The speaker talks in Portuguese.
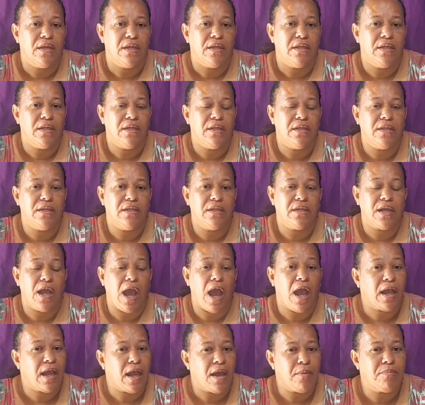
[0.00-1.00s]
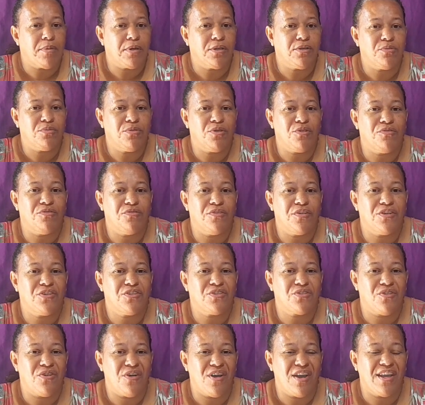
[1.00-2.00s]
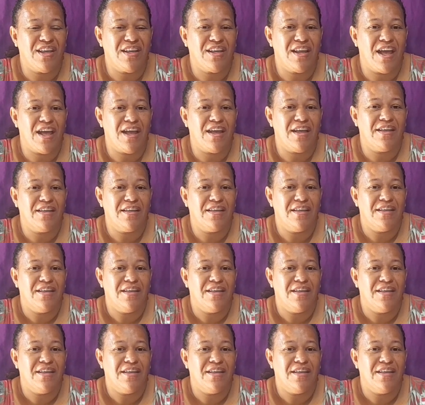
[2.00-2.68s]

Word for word: E acabando meu vídeo, corre lá